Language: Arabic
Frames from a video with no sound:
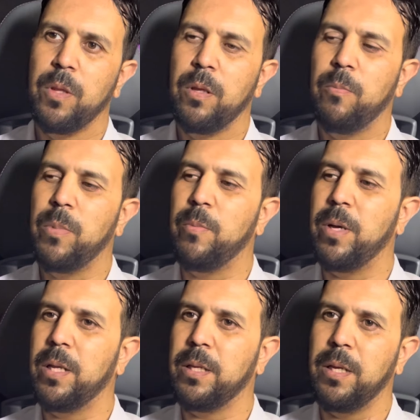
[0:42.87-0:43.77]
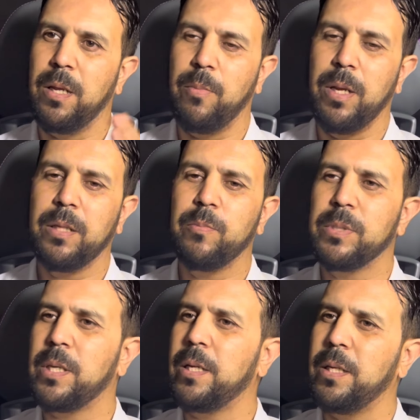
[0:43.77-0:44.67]
من بلد الى بلد من
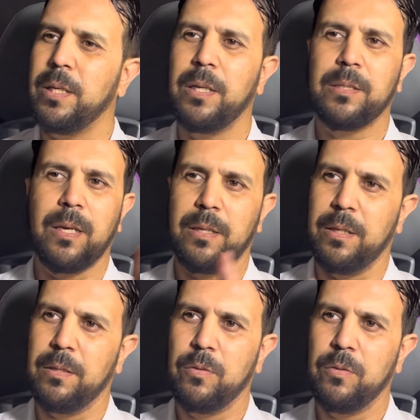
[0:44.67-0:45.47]
صانع الى صانع